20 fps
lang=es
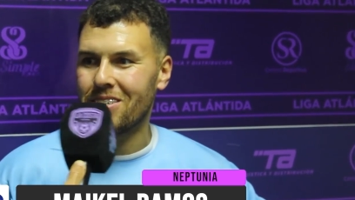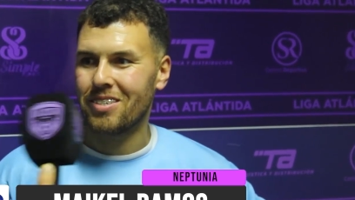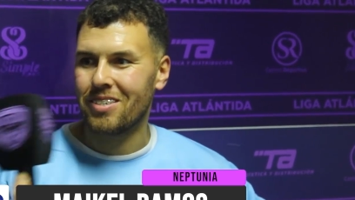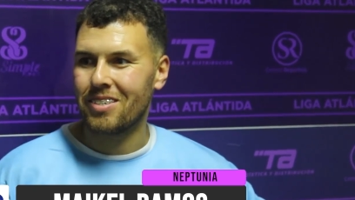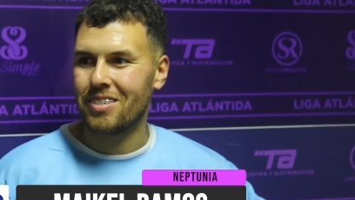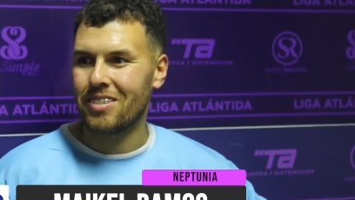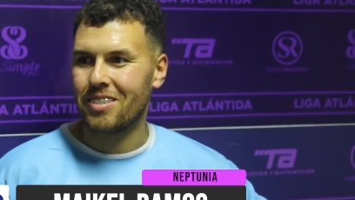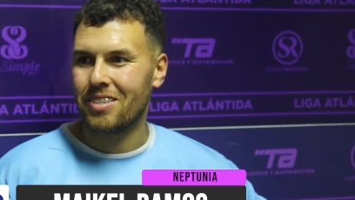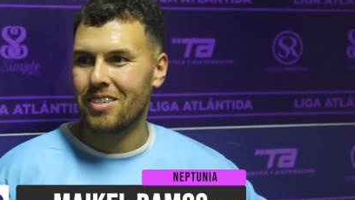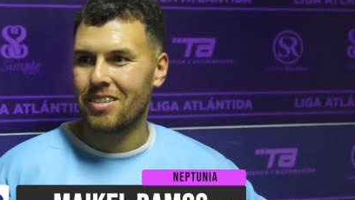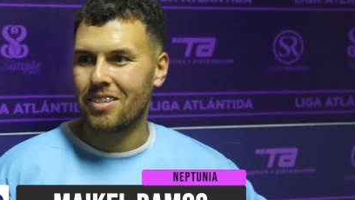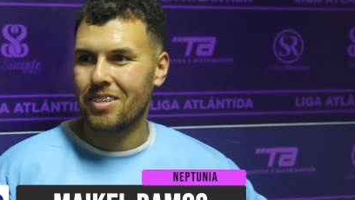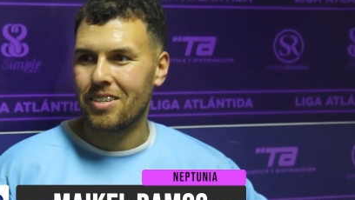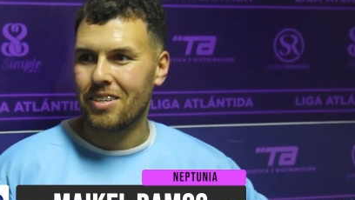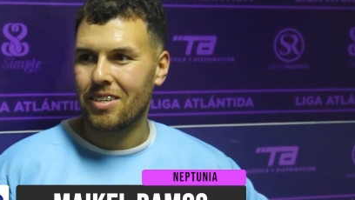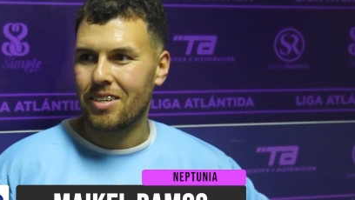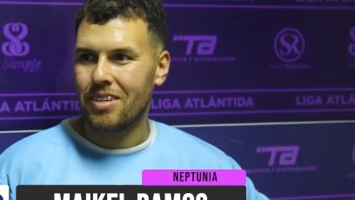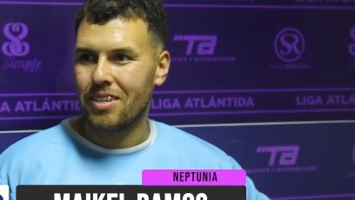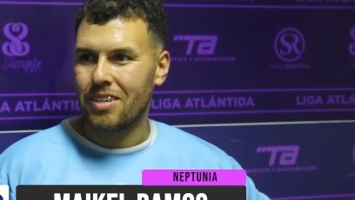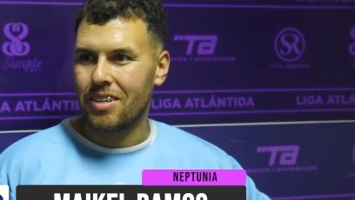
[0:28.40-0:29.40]
Cuatro
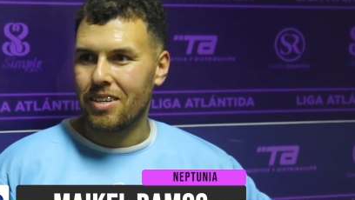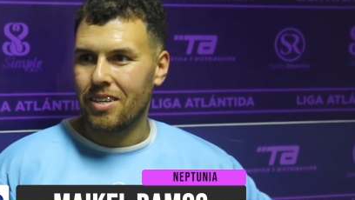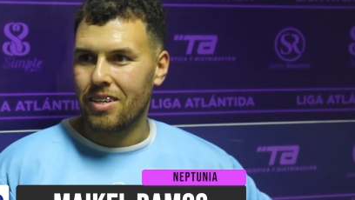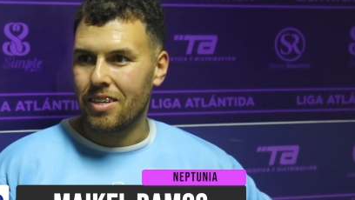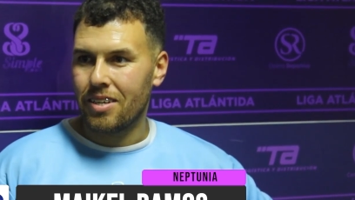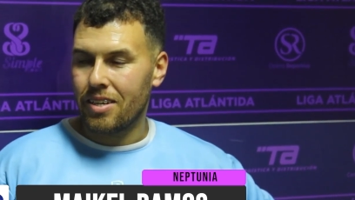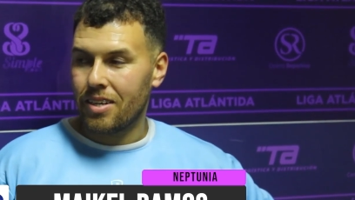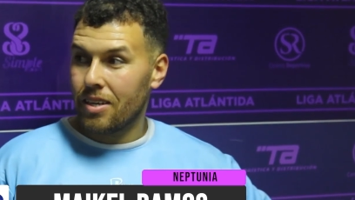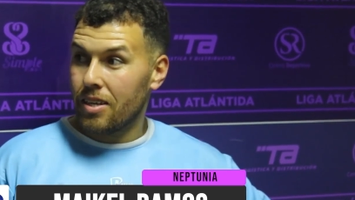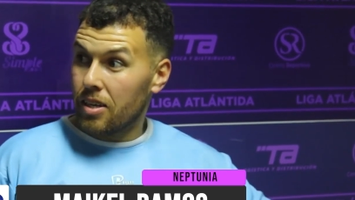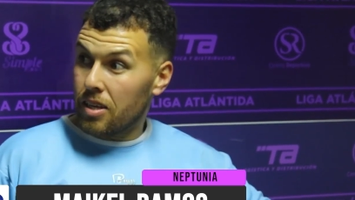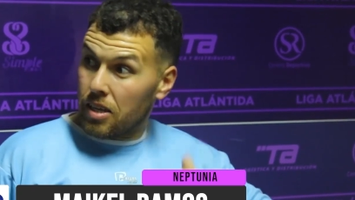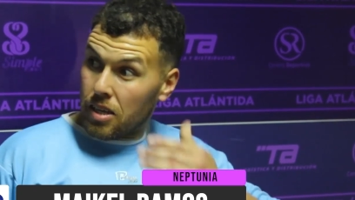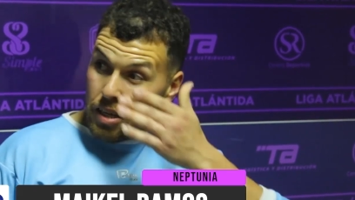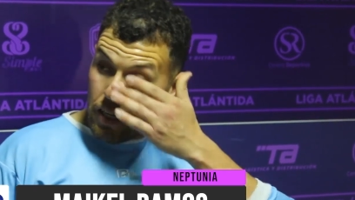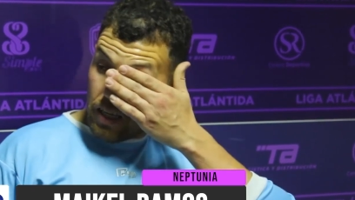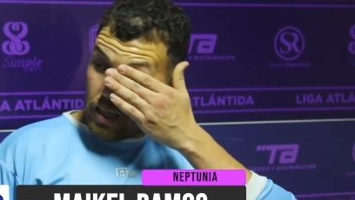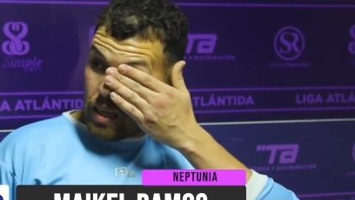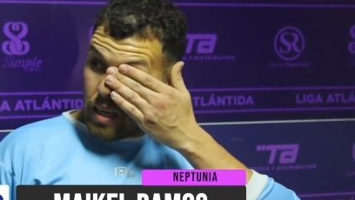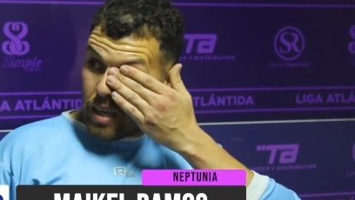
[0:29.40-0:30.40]
jugados, cuatro ganados que
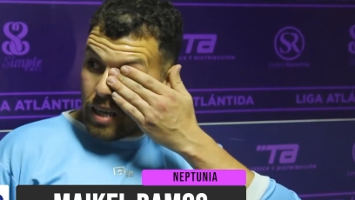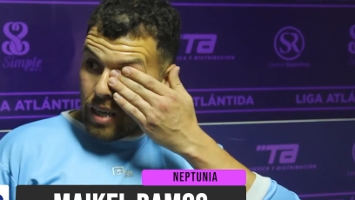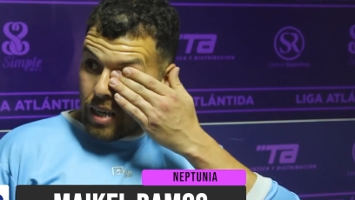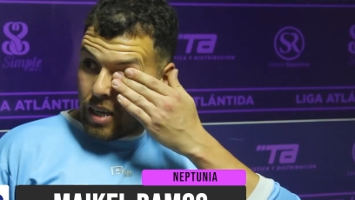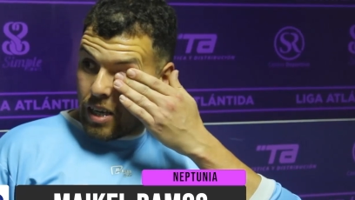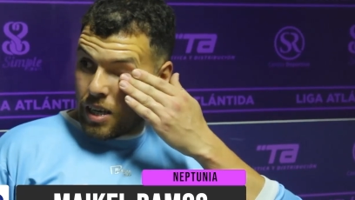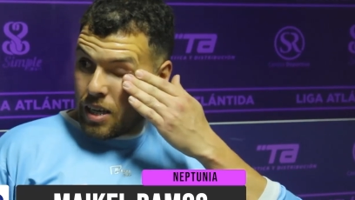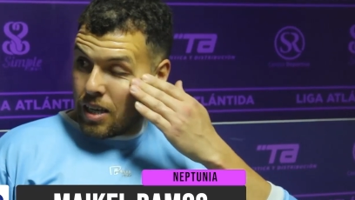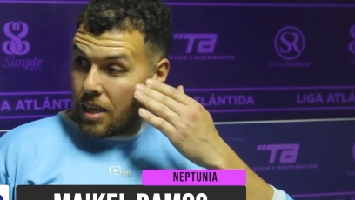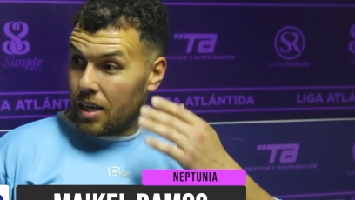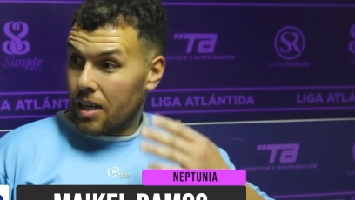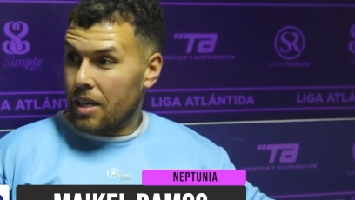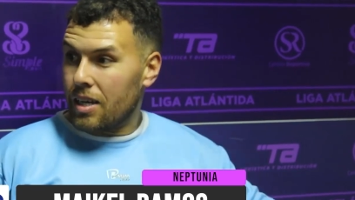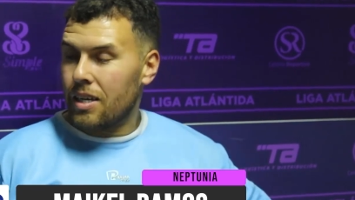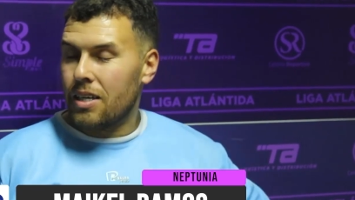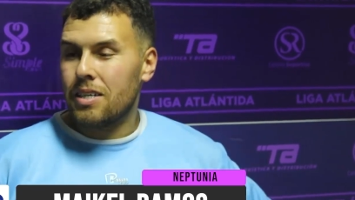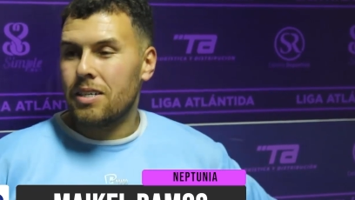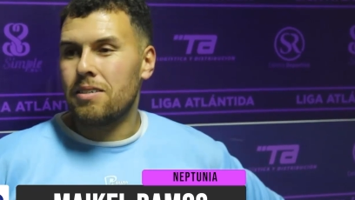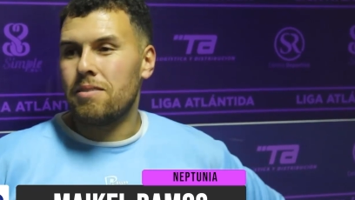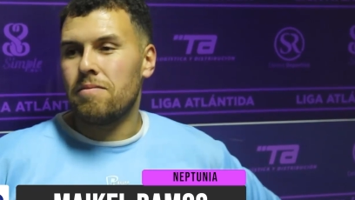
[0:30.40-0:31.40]
tiene Neptunia, que por ahora
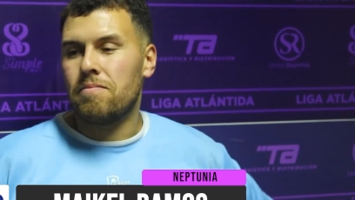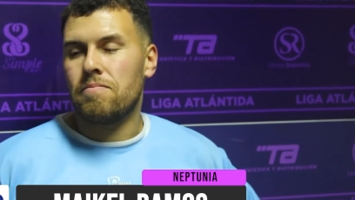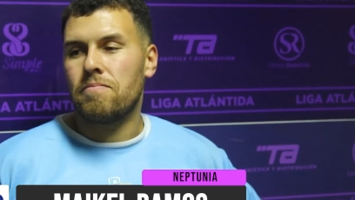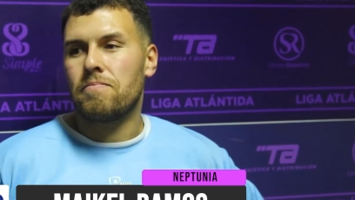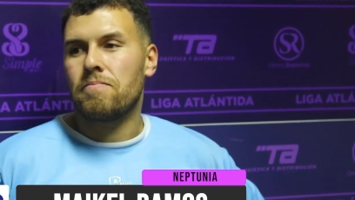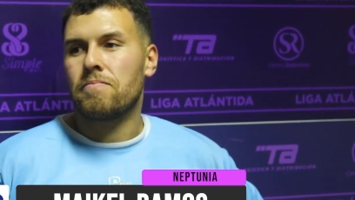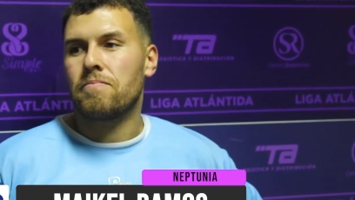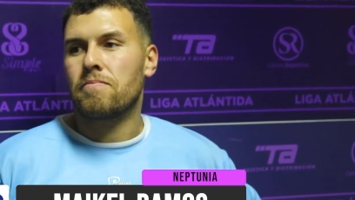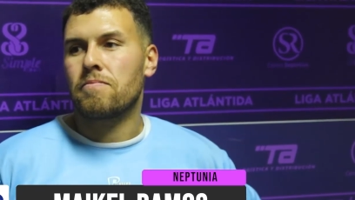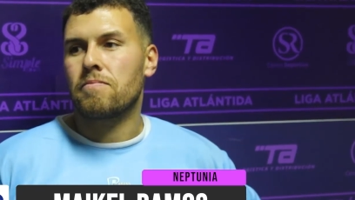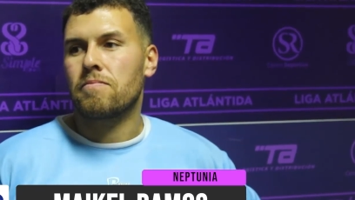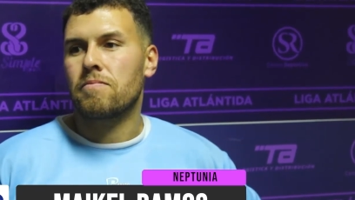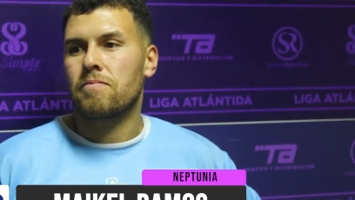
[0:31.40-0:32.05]
solo conoce...